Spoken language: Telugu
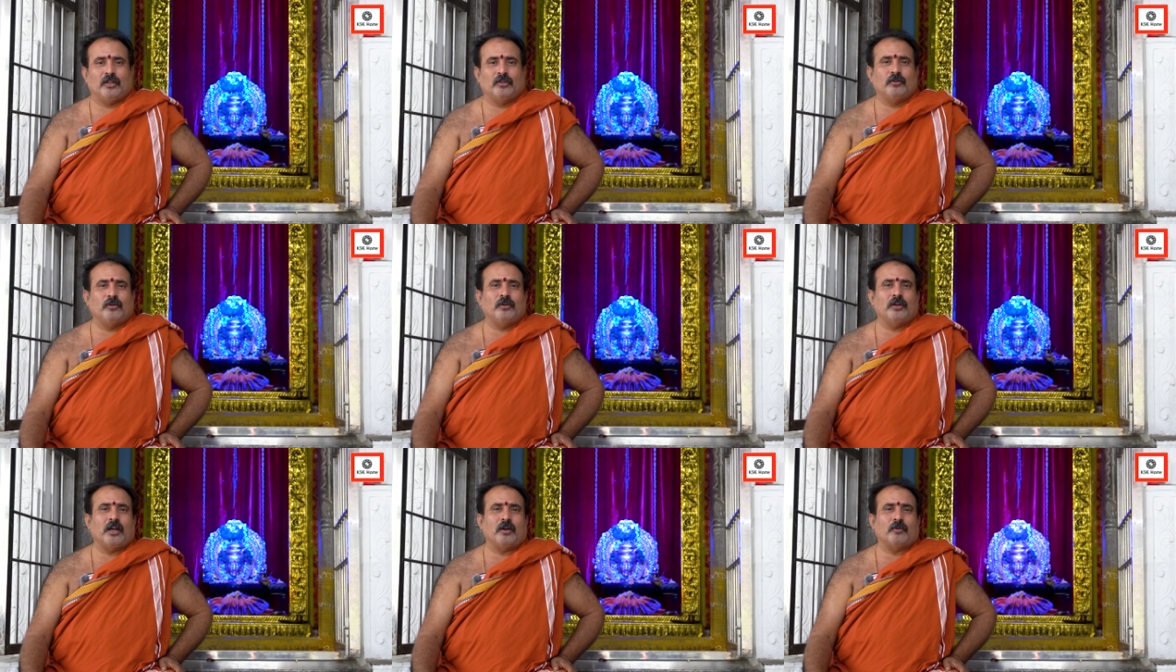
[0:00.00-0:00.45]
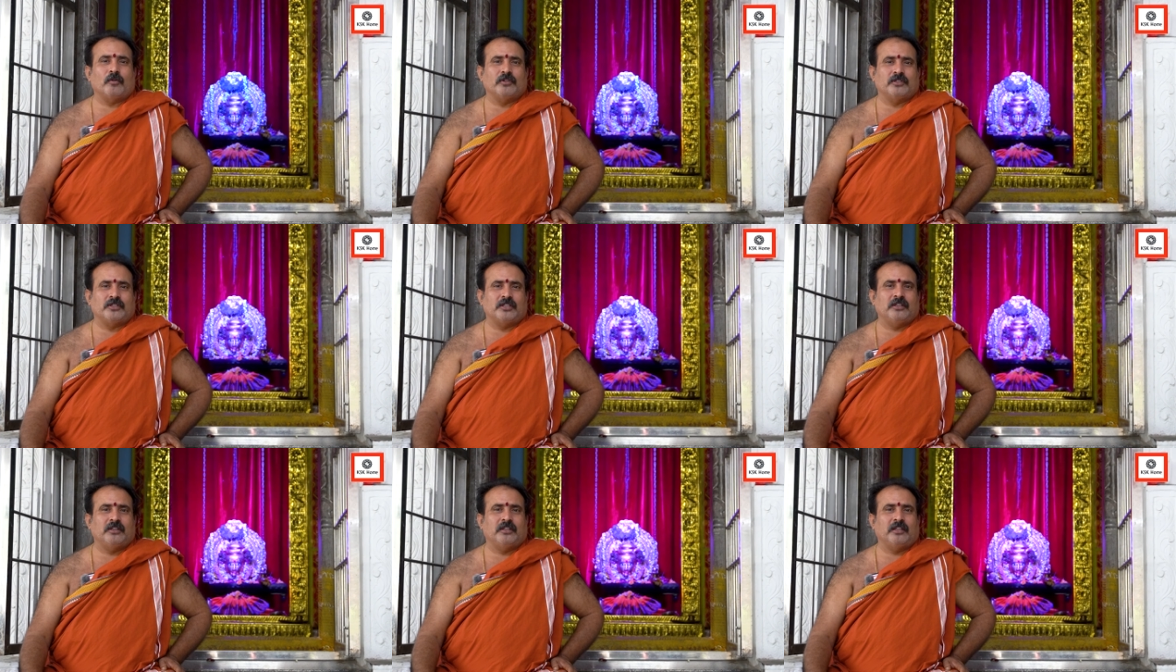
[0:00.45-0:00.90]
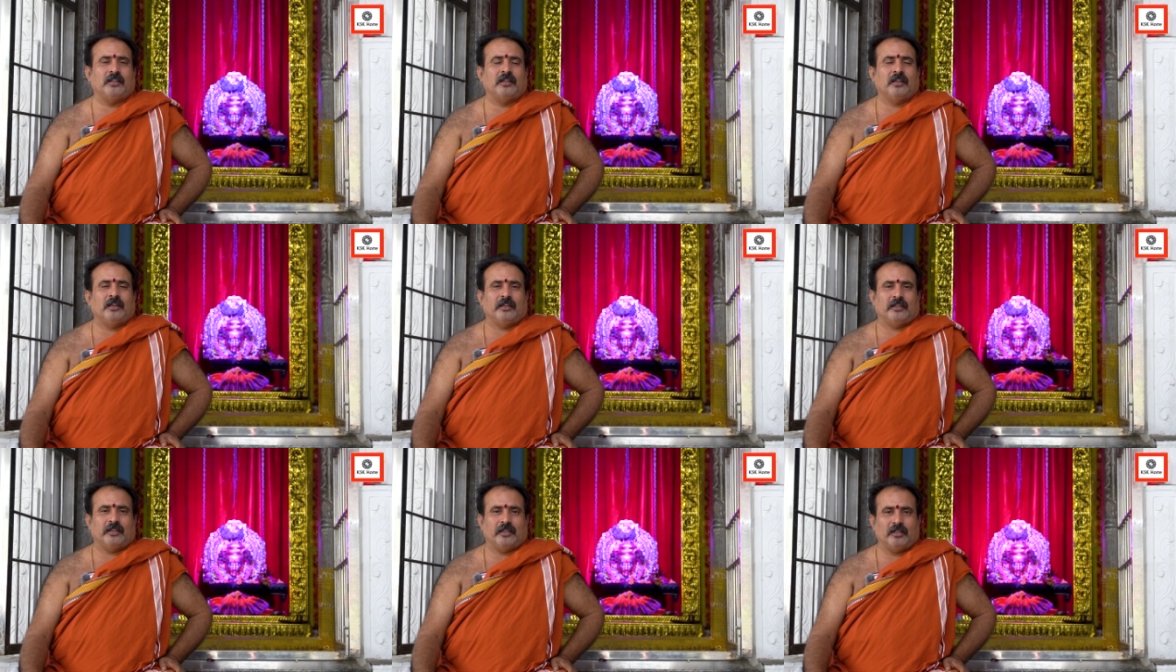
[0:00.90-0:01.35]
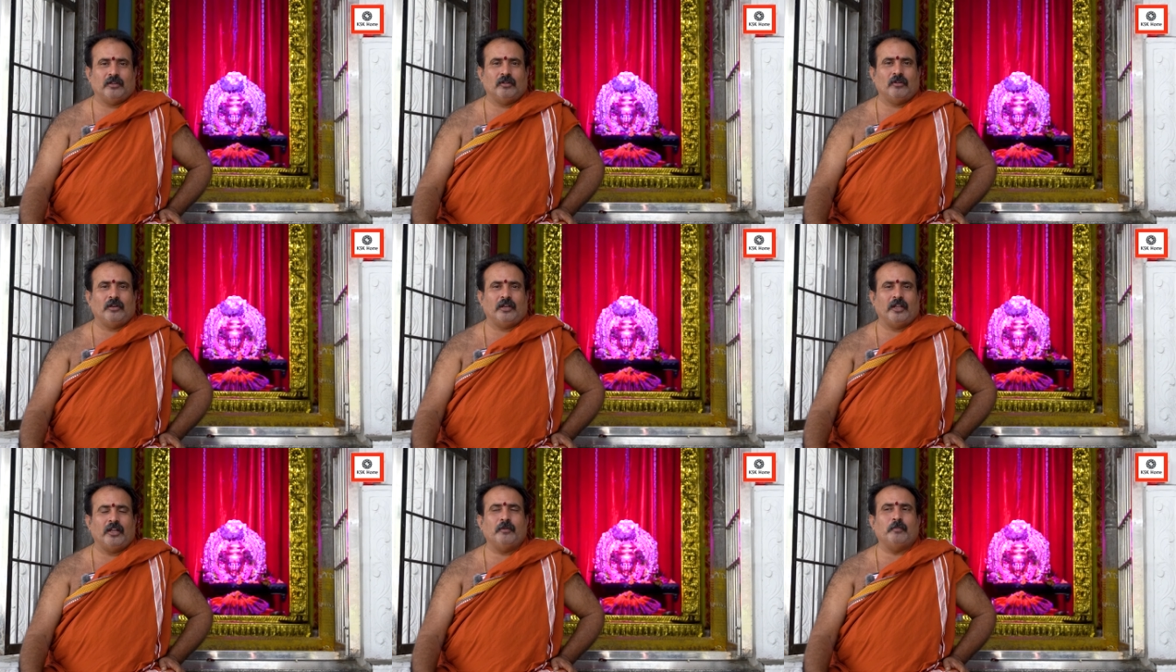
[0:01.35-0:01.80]
ఏదో నాకు వచ్చింది ఏదో
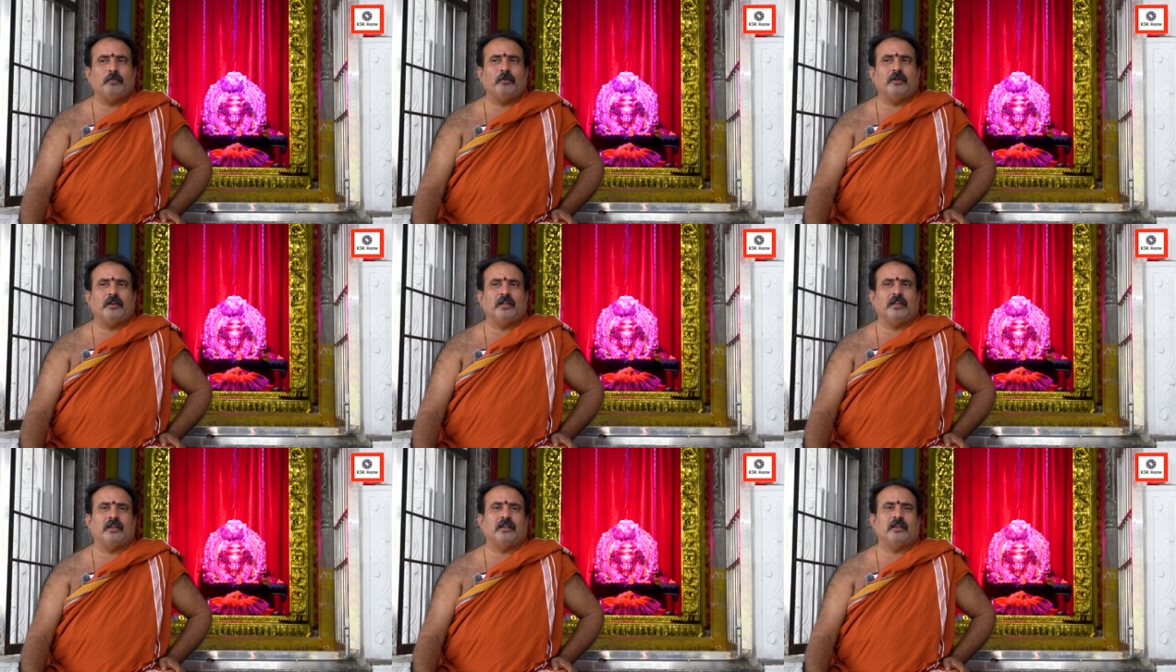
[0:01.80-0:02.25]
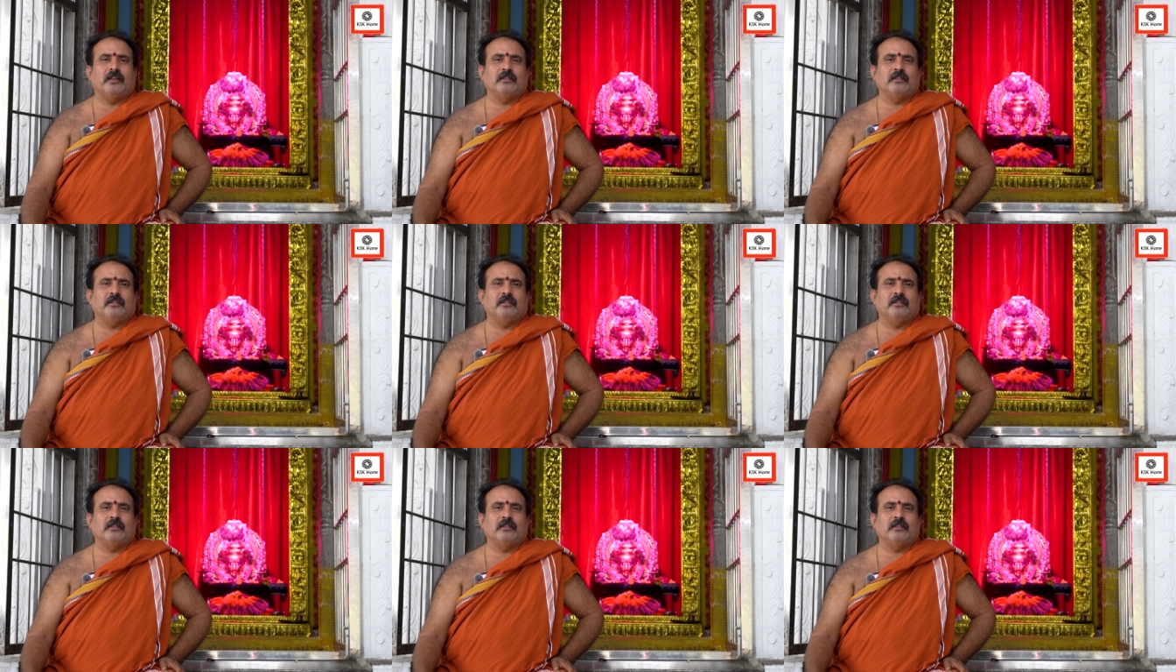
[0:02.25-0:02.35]
లేనిపోని